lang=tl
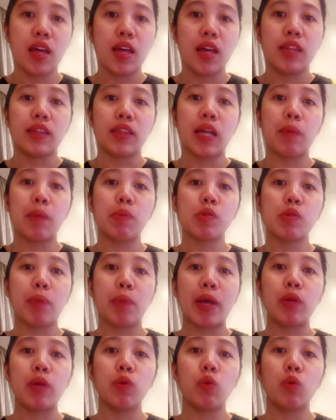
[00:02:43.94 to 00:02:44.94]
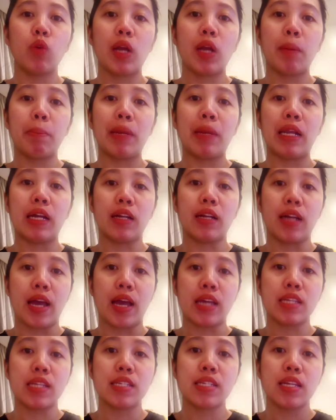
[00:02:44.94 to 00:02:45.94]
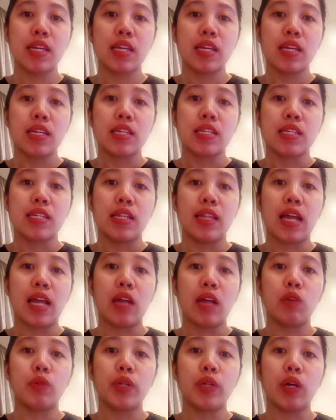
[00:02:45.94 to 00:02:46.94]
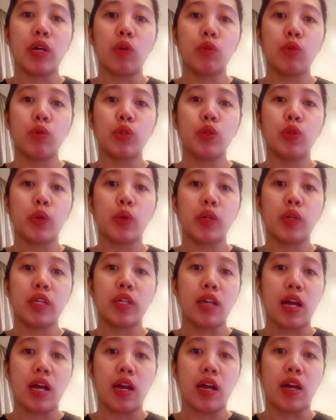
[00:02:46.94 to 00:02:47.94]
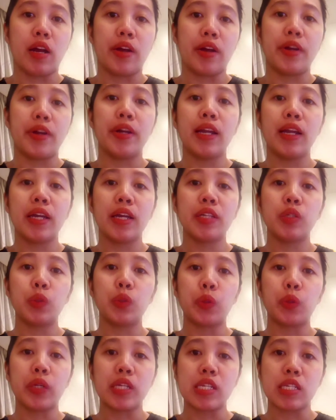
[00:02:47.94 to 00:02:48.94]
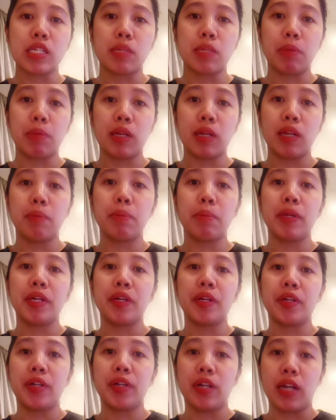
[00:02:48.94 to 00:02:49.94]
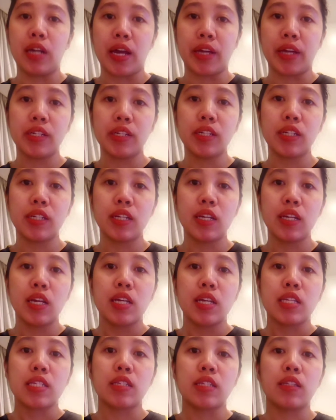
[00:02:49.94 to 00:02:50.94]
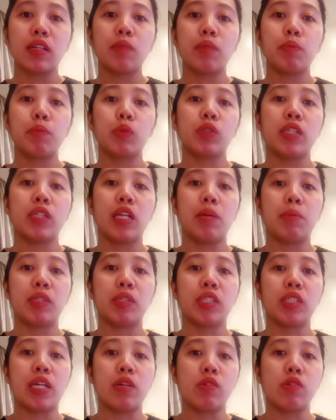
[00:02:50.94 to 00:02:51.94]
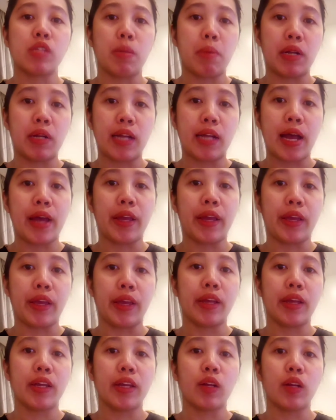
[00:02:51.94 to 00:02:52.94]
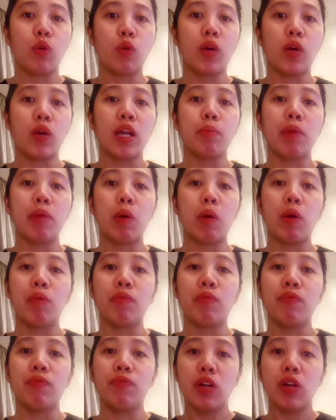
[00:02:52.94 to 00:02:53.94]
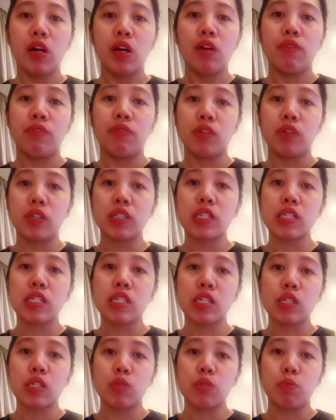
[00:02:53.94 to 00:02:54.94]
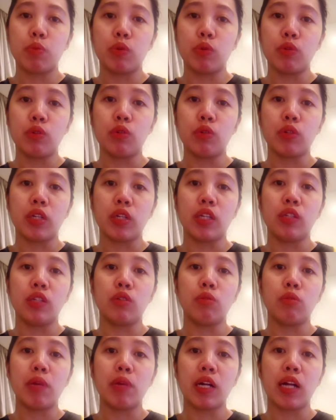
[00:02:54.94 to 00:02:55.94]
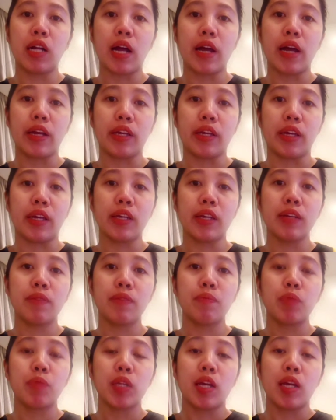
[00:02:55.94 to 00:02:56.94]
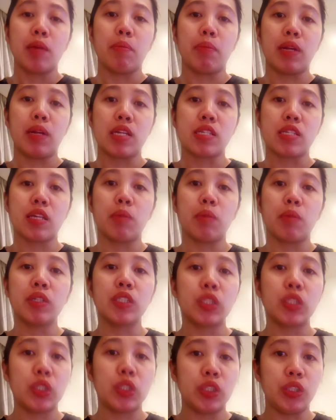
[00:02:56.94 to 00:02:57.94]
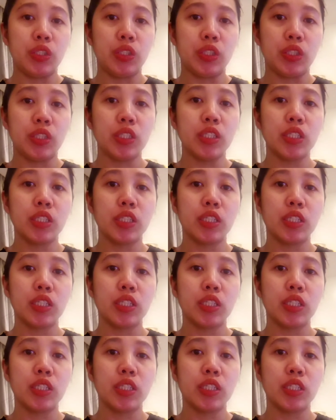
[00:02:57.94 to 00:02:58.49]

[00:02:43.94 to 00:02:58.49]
Tapos payo ko lang pala guys, lalo na kung yung uh, airline nyo is Philippine Airline, strict po sila masyado sa bagahe. Kung halimbawa 46 po yung inyong bagahe plus 7 kg